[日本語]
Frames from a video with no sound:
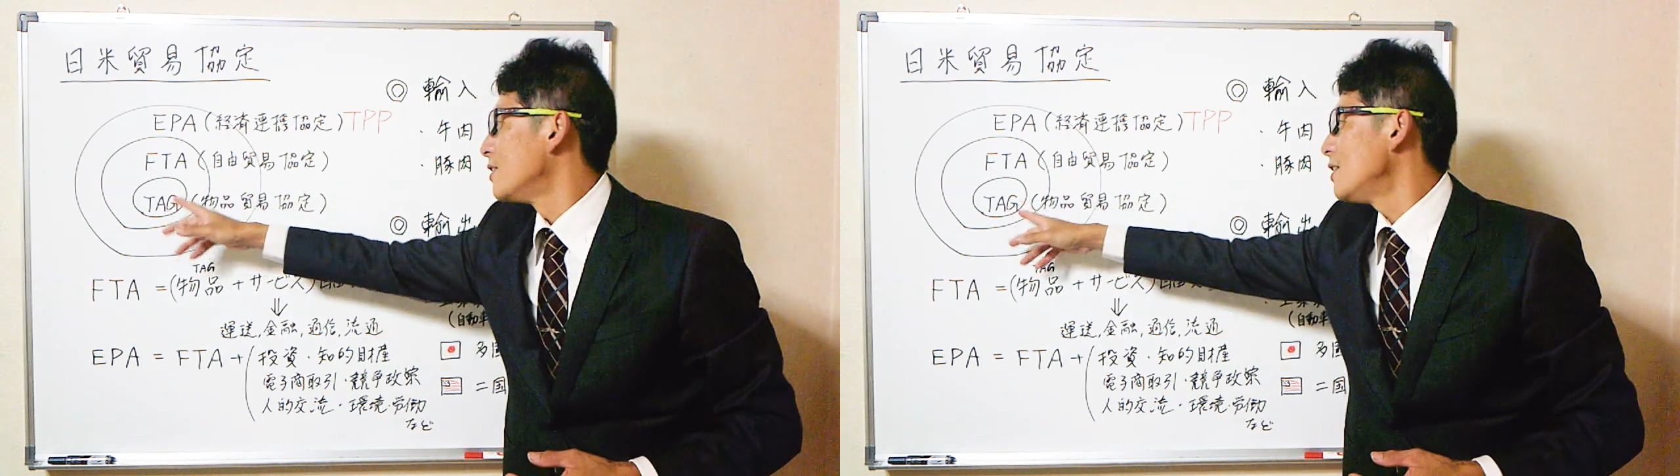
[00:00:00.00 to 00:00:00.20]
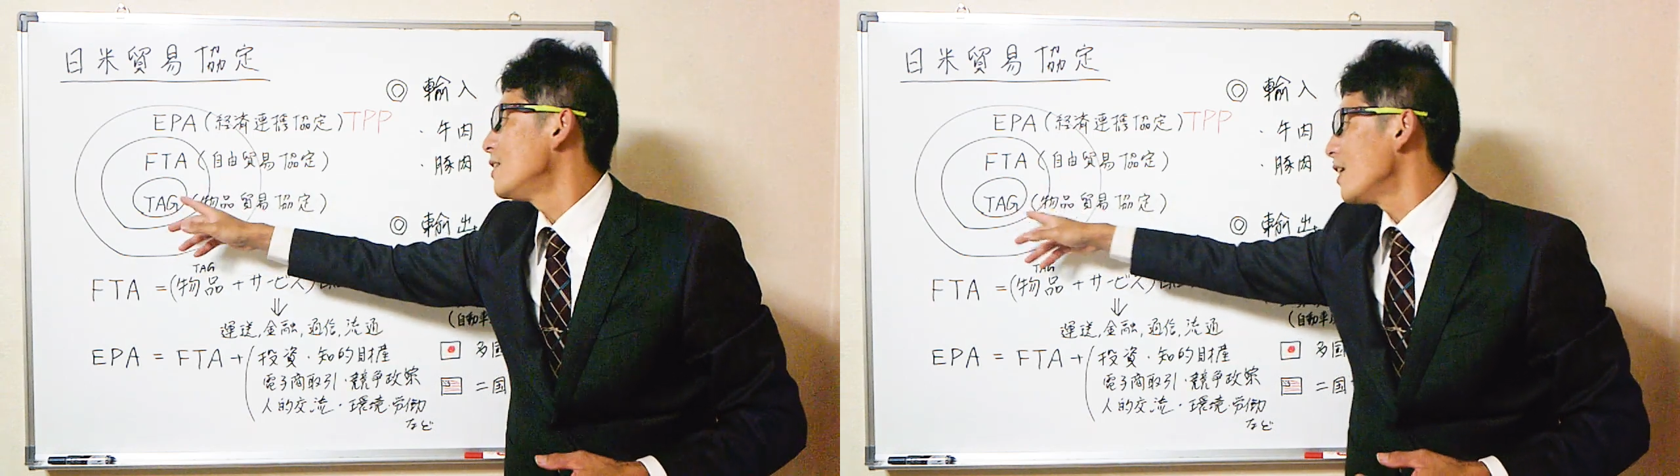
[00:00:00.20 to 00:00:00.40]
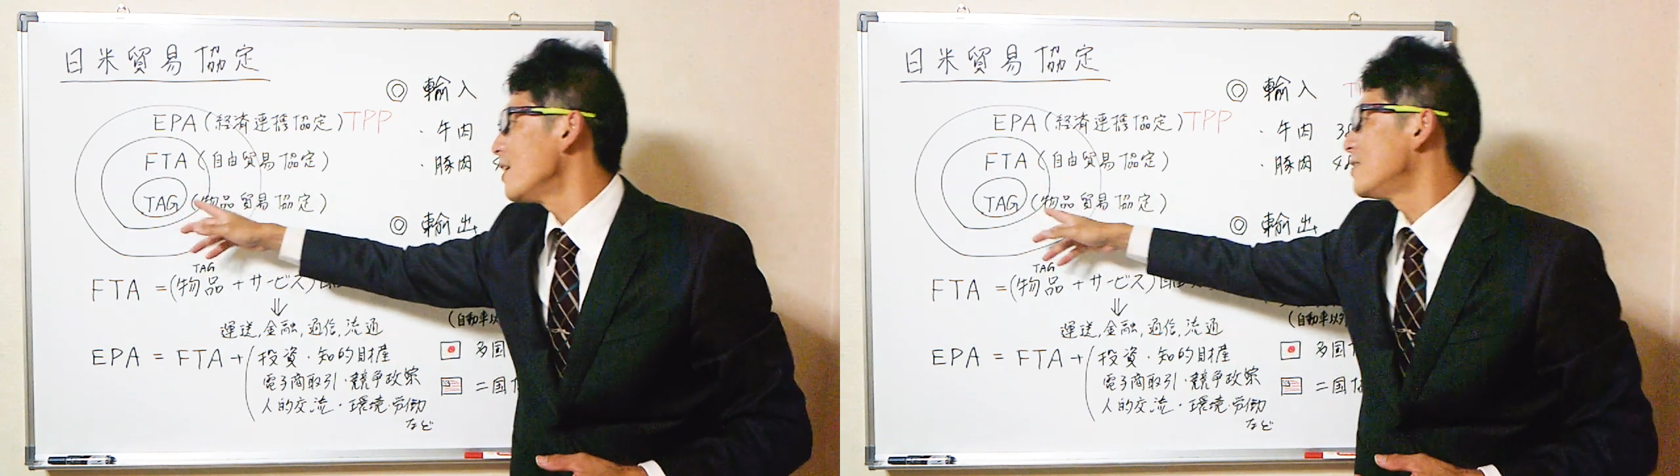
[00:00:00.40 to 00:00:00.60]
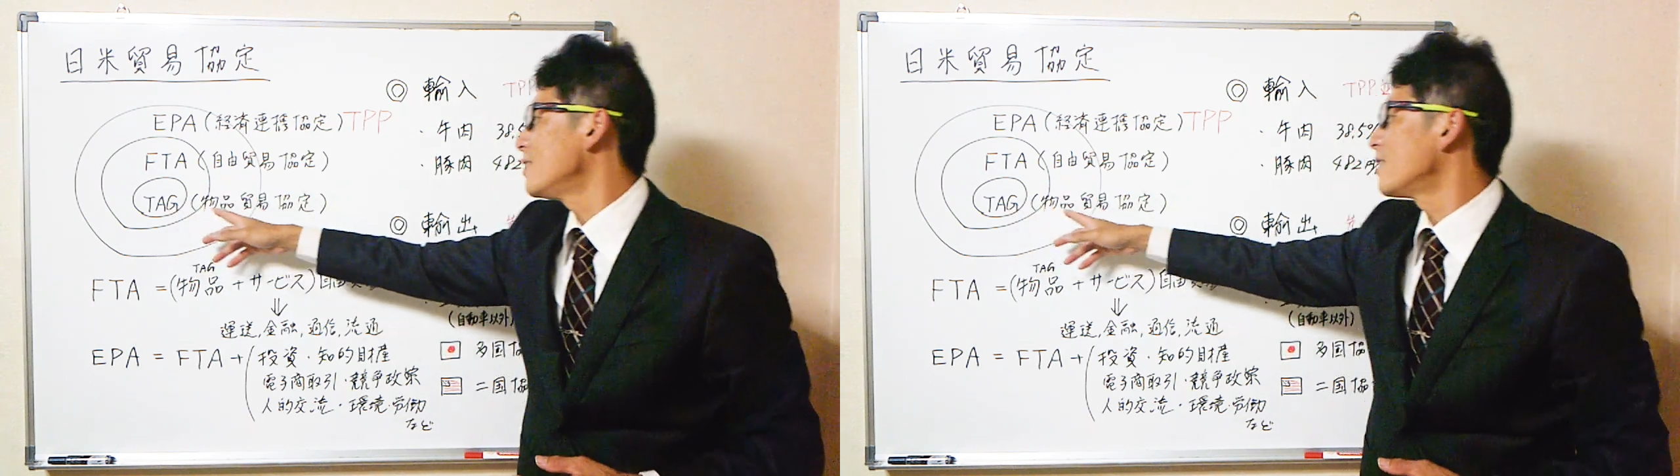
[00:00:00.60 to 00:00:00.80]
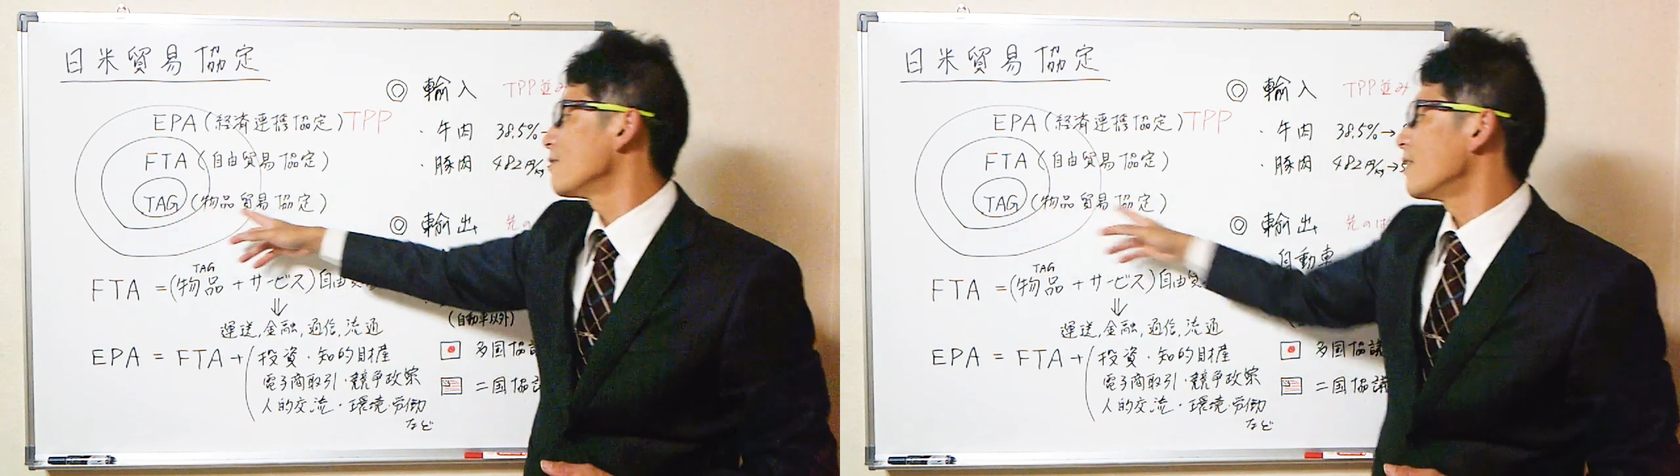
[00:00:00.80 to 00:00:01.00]

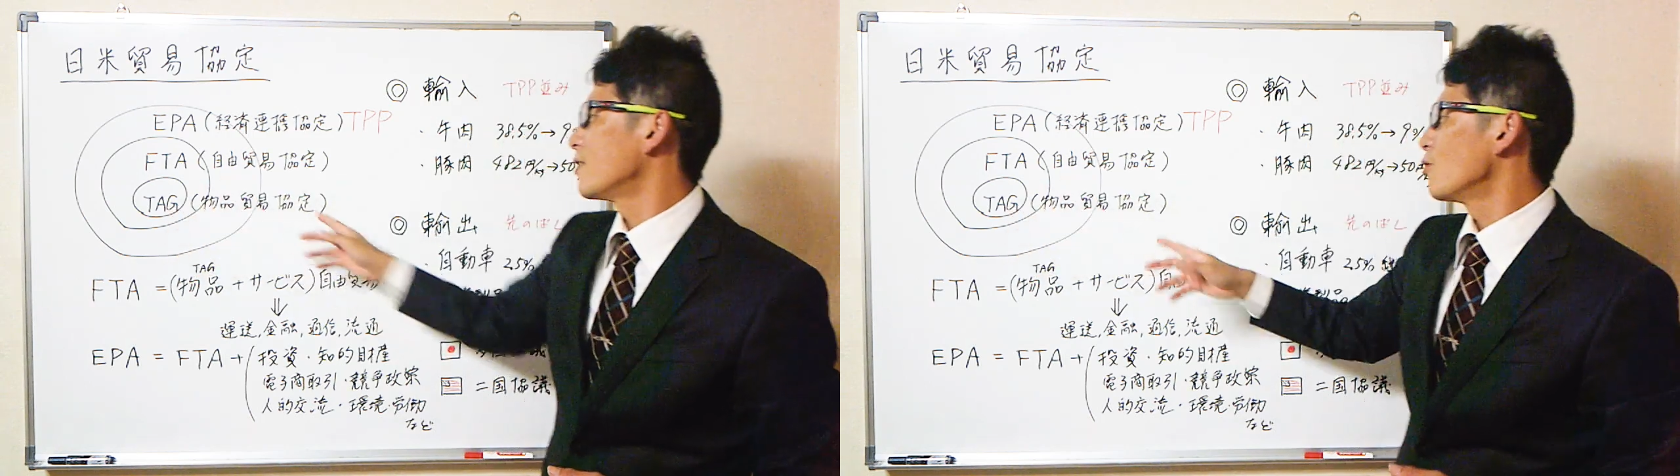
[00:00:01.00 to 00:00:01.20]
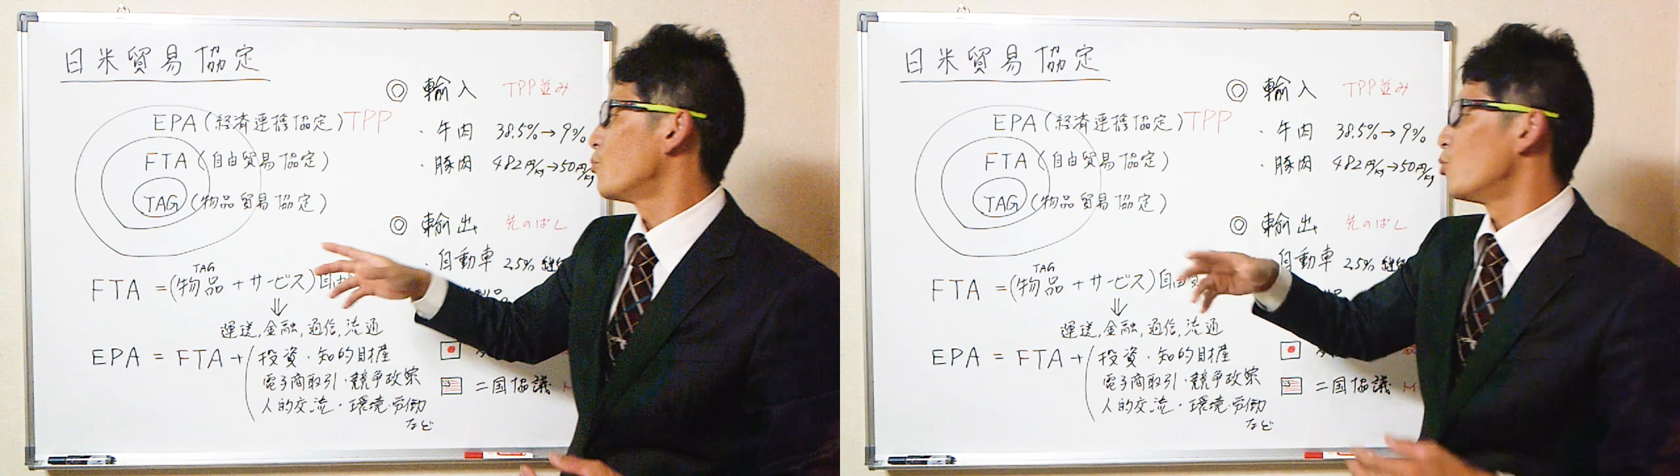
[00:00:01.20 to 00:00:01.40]
TAG と言われている